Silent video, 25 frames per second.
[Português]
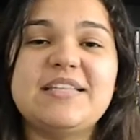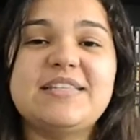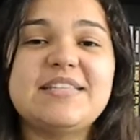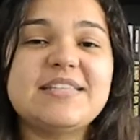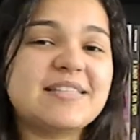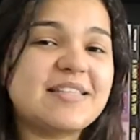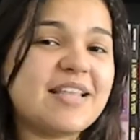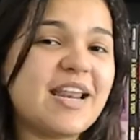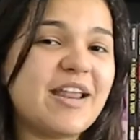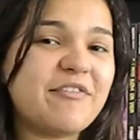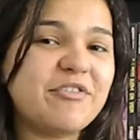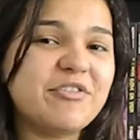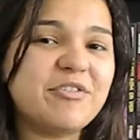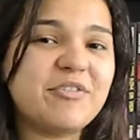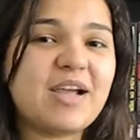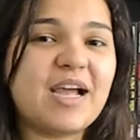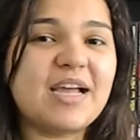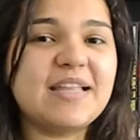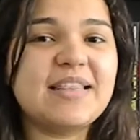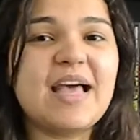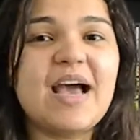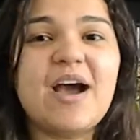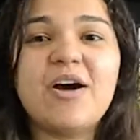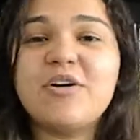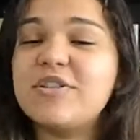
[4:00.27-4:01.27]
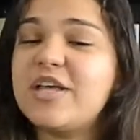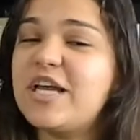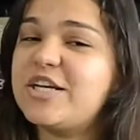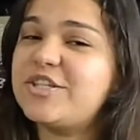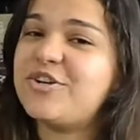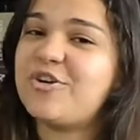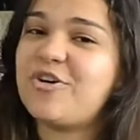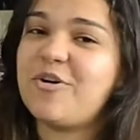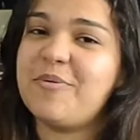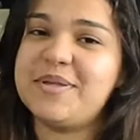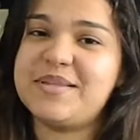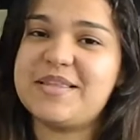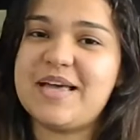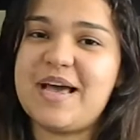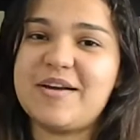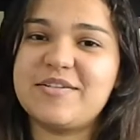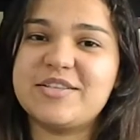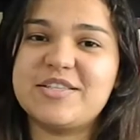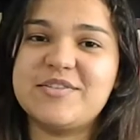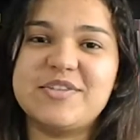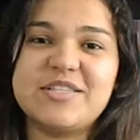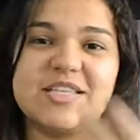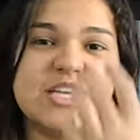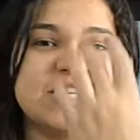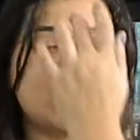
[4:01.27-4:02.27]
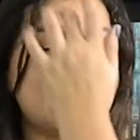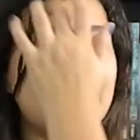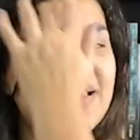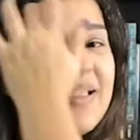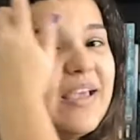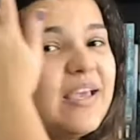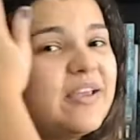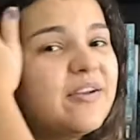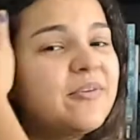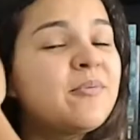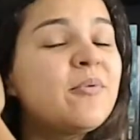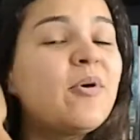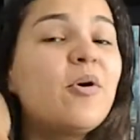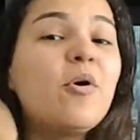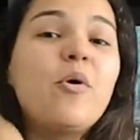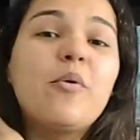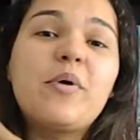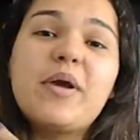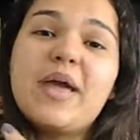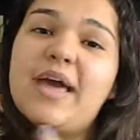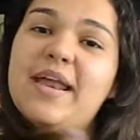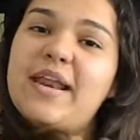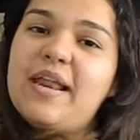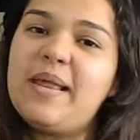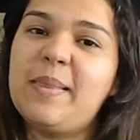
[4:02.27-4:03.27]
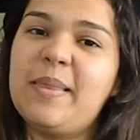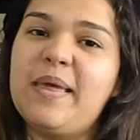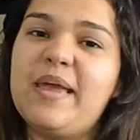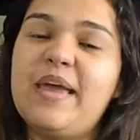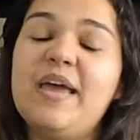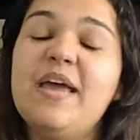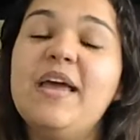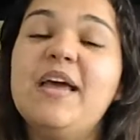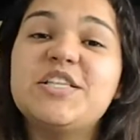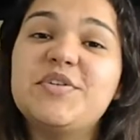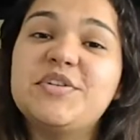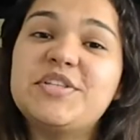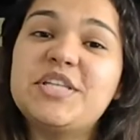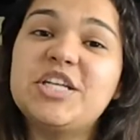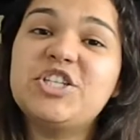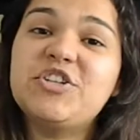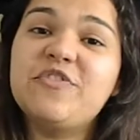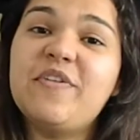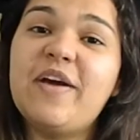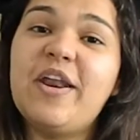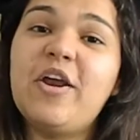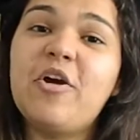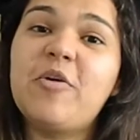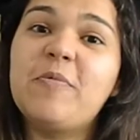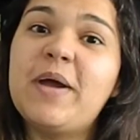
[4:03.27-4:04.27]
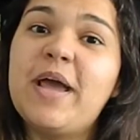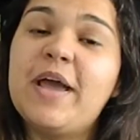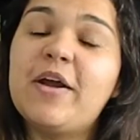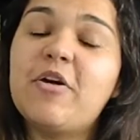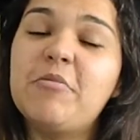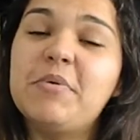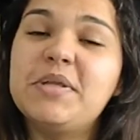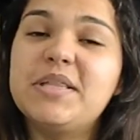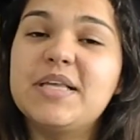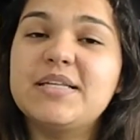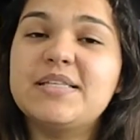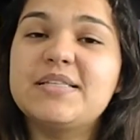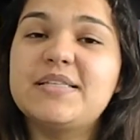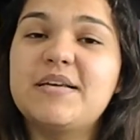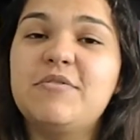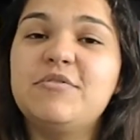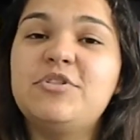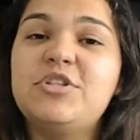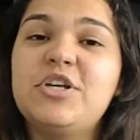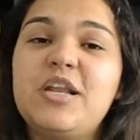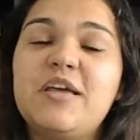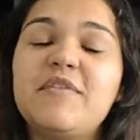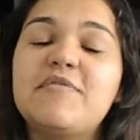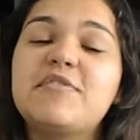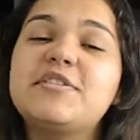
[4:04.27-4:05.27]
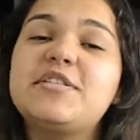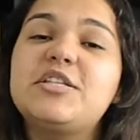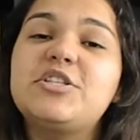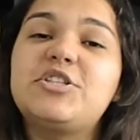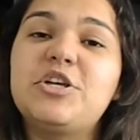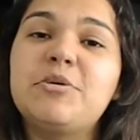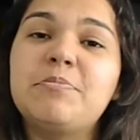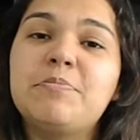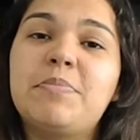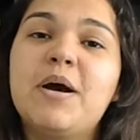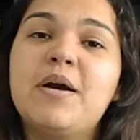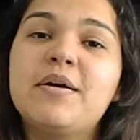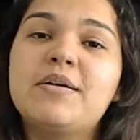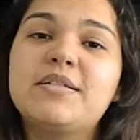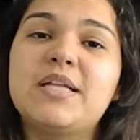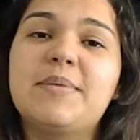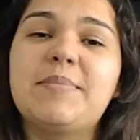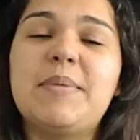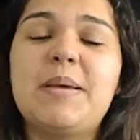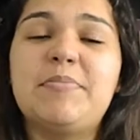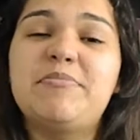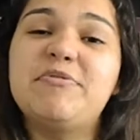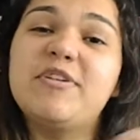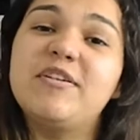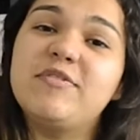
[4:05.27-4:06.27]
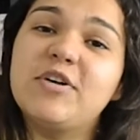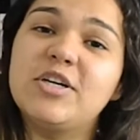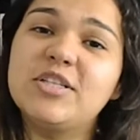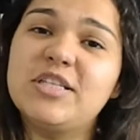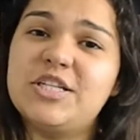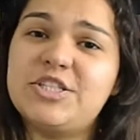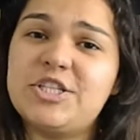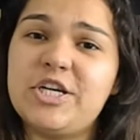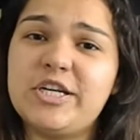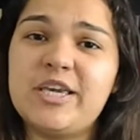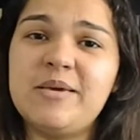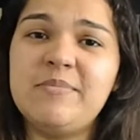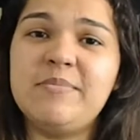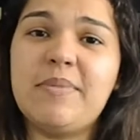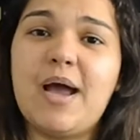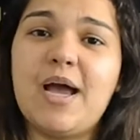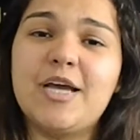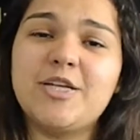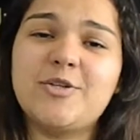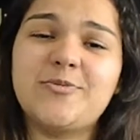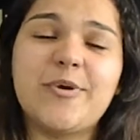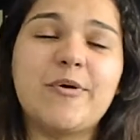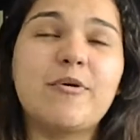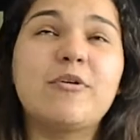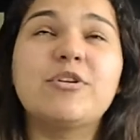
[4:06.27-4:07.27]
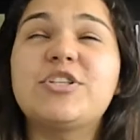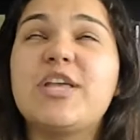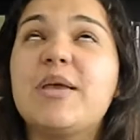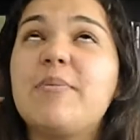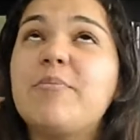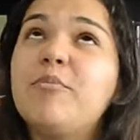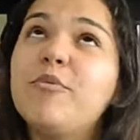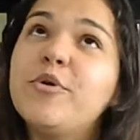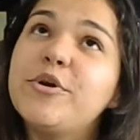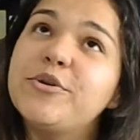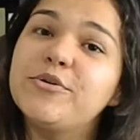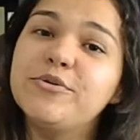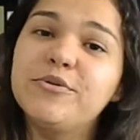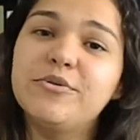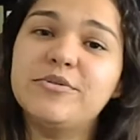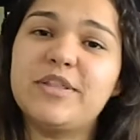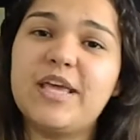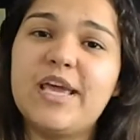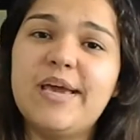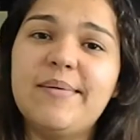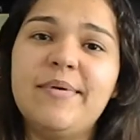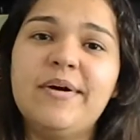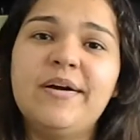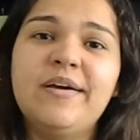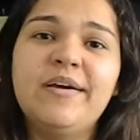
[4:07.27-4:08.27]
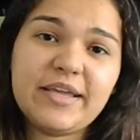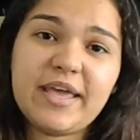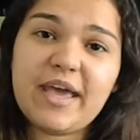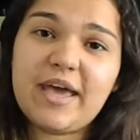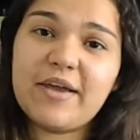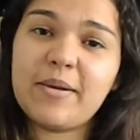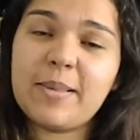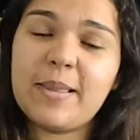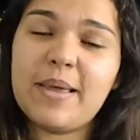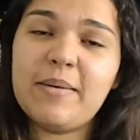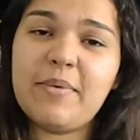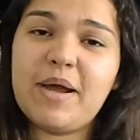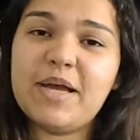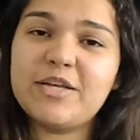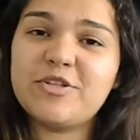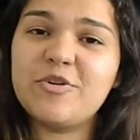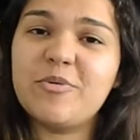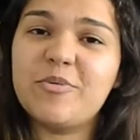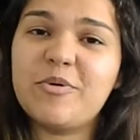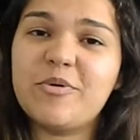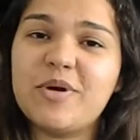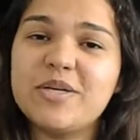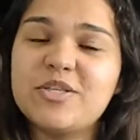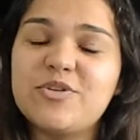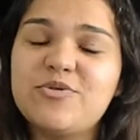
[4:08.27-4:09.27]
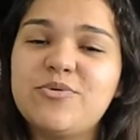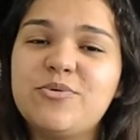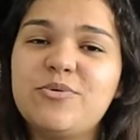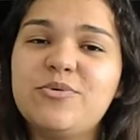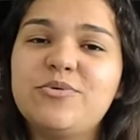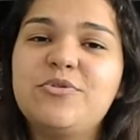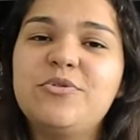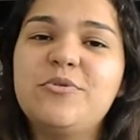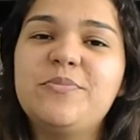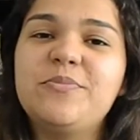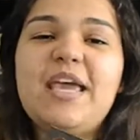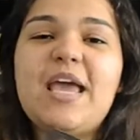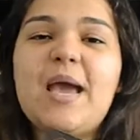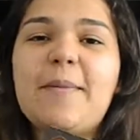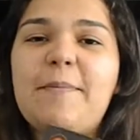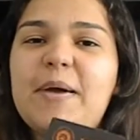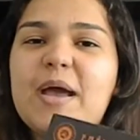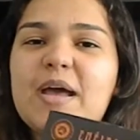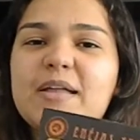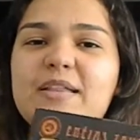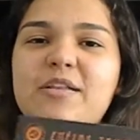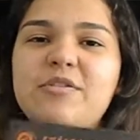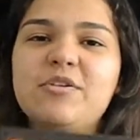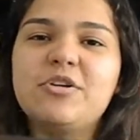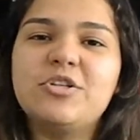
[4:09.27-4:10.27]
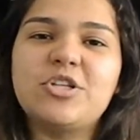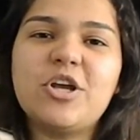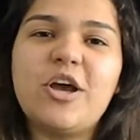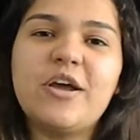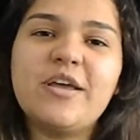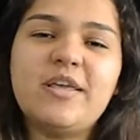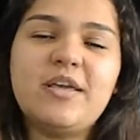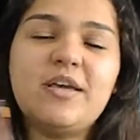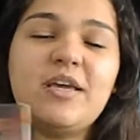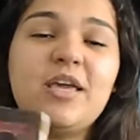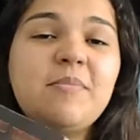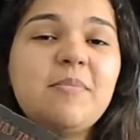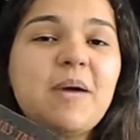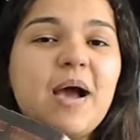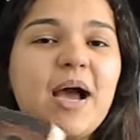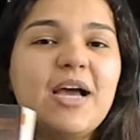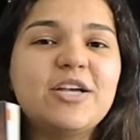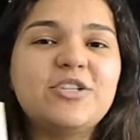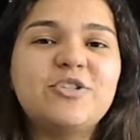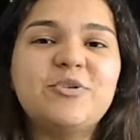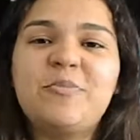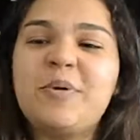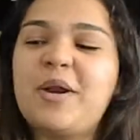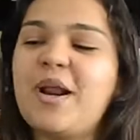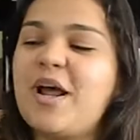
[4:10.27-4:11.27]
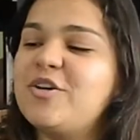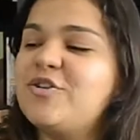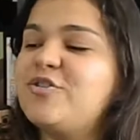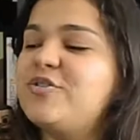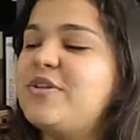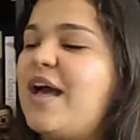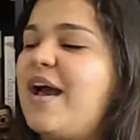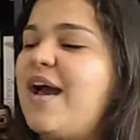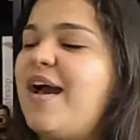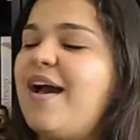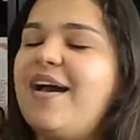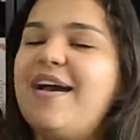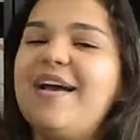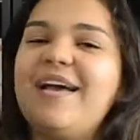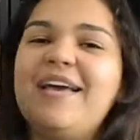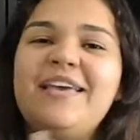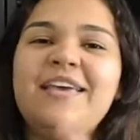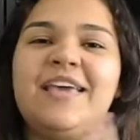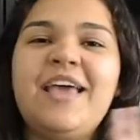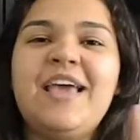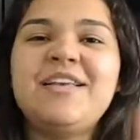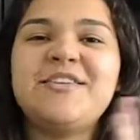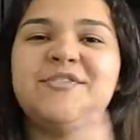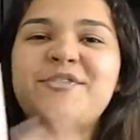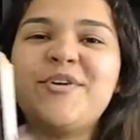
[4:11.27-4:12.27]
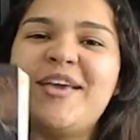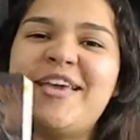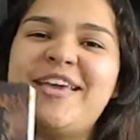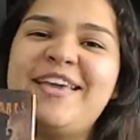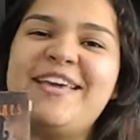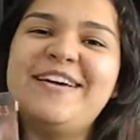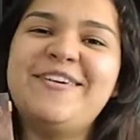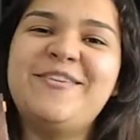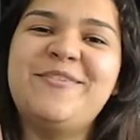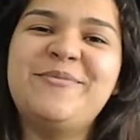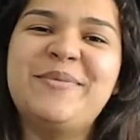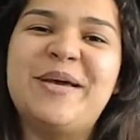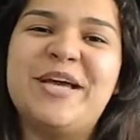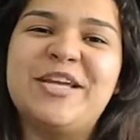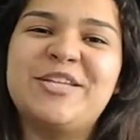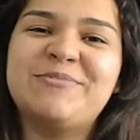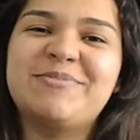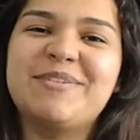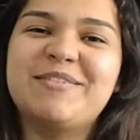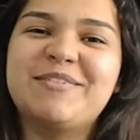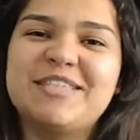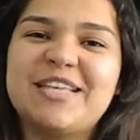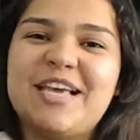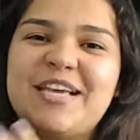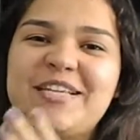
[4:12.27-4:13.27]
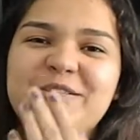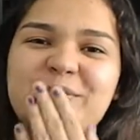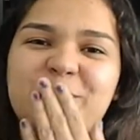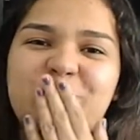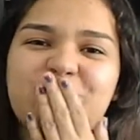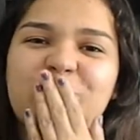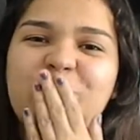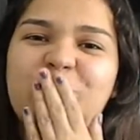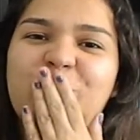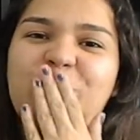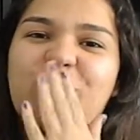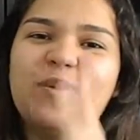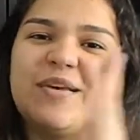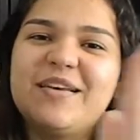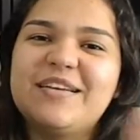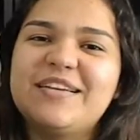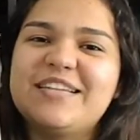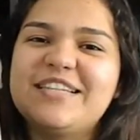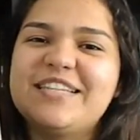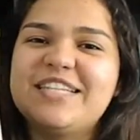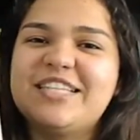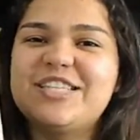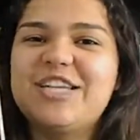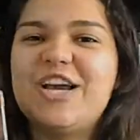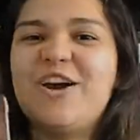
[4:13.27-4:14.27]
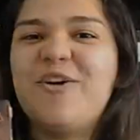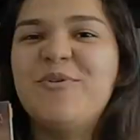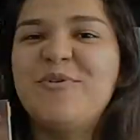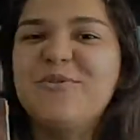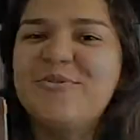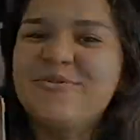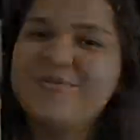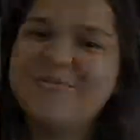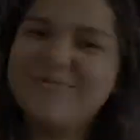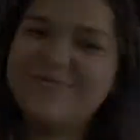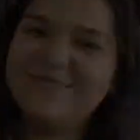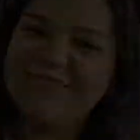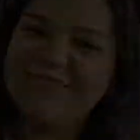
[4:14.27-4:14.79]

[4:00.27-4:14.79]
se inscreva no canal, deixe um comentário se vocês já leram ou querem ler. Se vocês tiverem alguma recomendação de livros de steampunk também, por favor, deixa aqui embaixo, porque eu gostei muito do tema, quero ler mais sobre o assunto. E apertem no joinha aqui embaixo para ajudar. E é isso aí, um beijo pra vocês. Tchau!